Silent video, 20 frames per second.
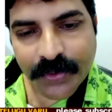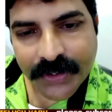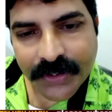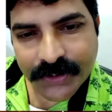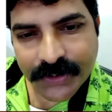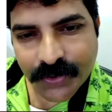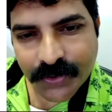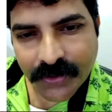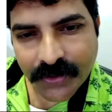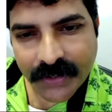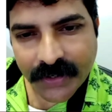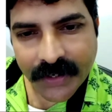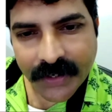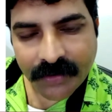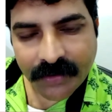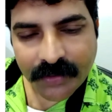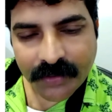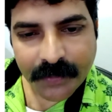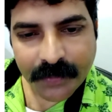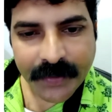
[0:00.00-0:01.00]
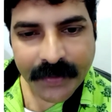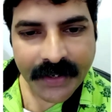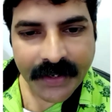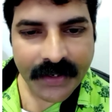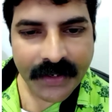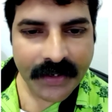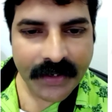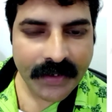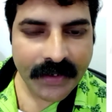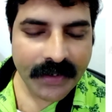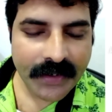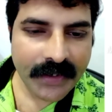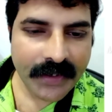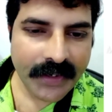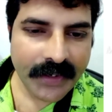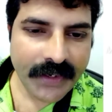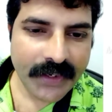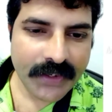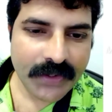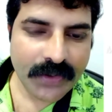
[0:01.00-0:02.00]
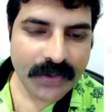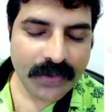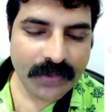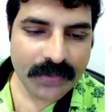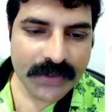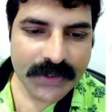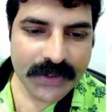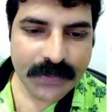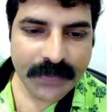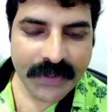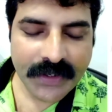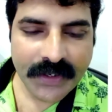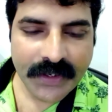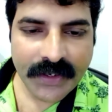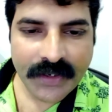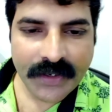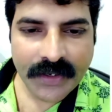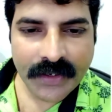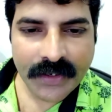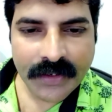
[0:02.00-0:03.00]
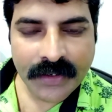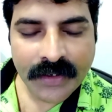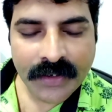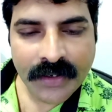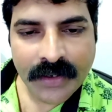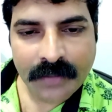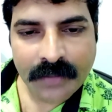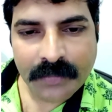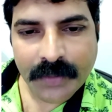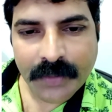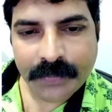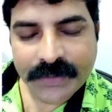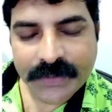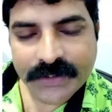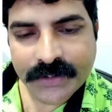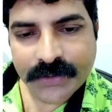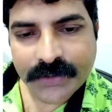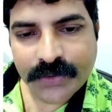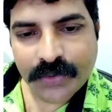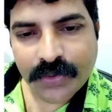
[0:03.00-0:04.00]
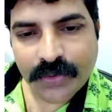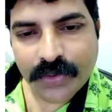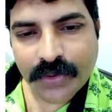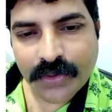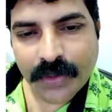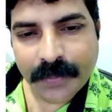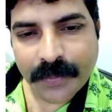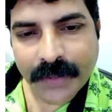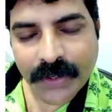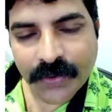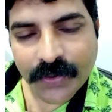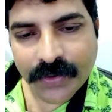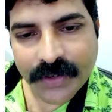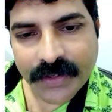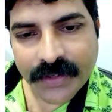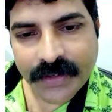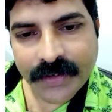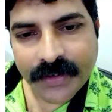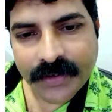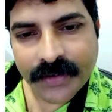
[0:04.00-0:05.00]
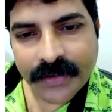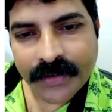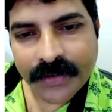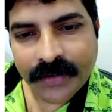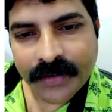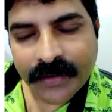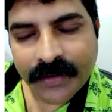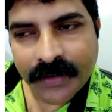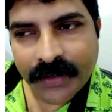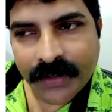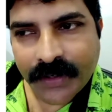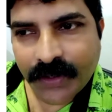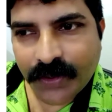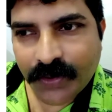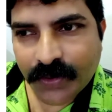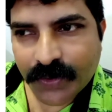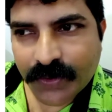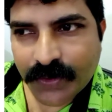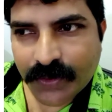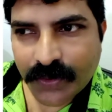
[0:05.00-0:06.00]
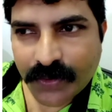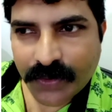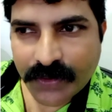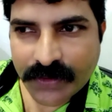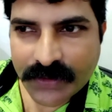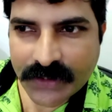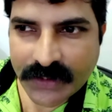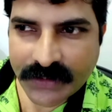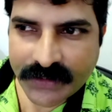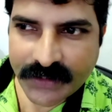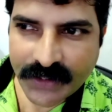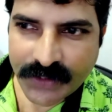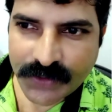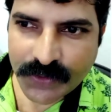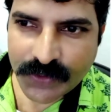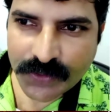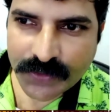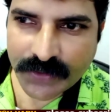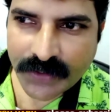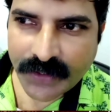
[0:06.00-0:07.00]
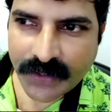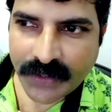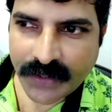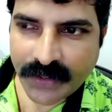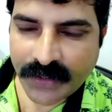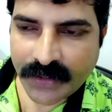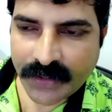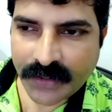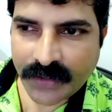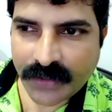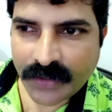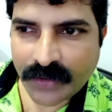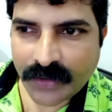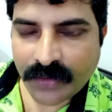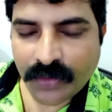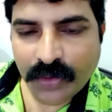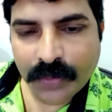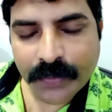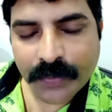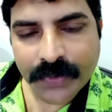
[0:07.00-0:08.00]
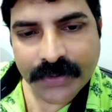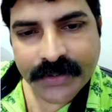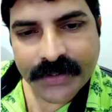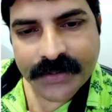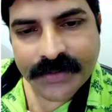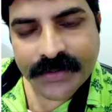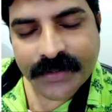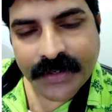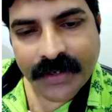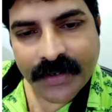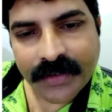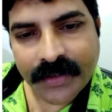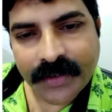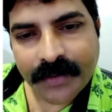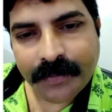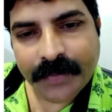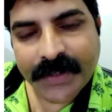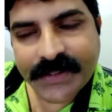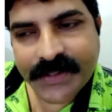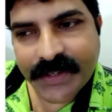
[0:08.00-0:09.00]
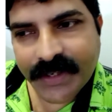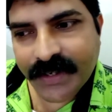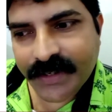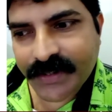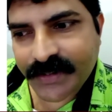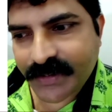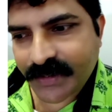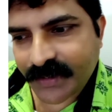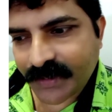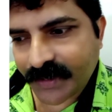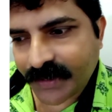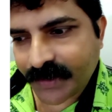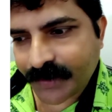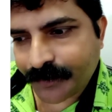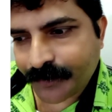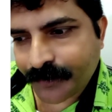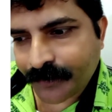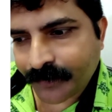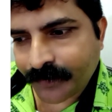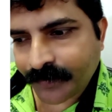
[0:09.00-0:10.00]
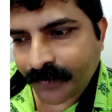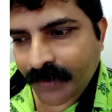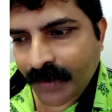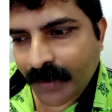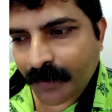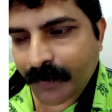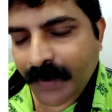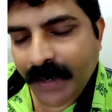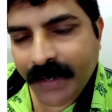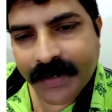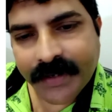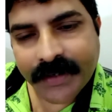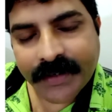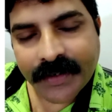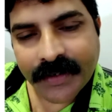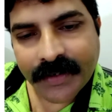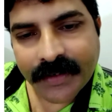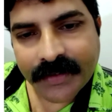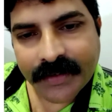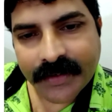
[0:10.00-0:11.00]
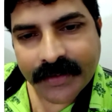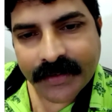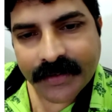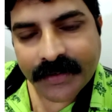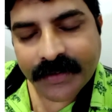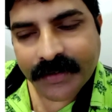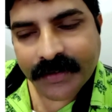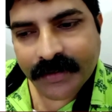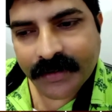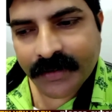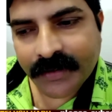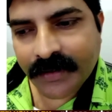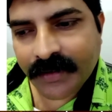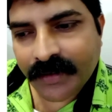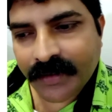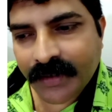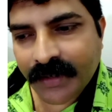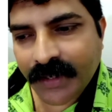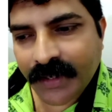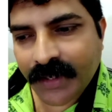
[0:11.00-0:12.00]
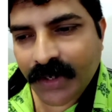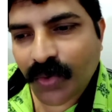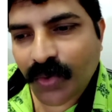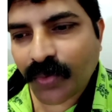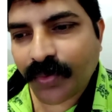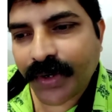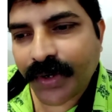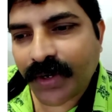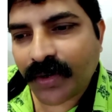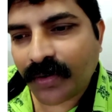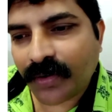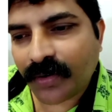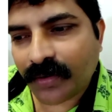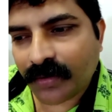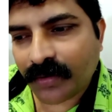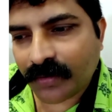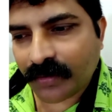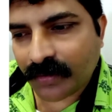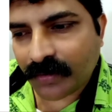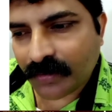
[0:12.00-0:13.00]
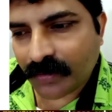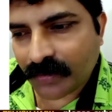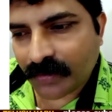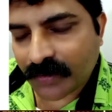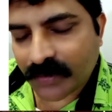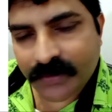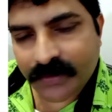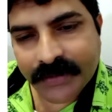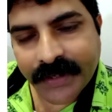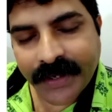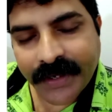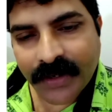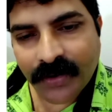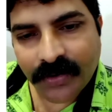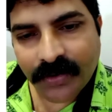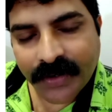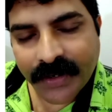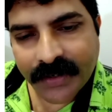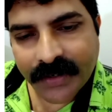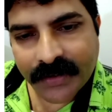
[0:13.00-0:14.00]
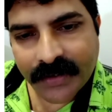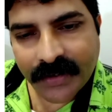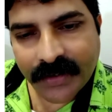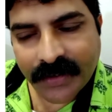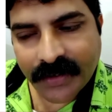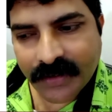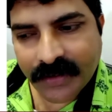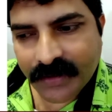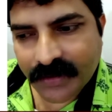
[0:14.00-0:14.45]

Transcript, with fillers: పూర్తిగా చూడండి ఎవరో పైకి గంటేద్దు విషయం ఏంటంటే మా మిస్సెస్ దుబాయ్లో ఉంటుంది ఈరోజు సెర్చ్ అయ్యి చూసుకుని రూమ్కి వచ్చేసిన తర్వాత మధ్యాహ్నం నుంచి మార్కెట్కి వెళ్ళిందంటండి ఇక్కడ కువైట్లో సైకిల్ ఉంటాయి కదా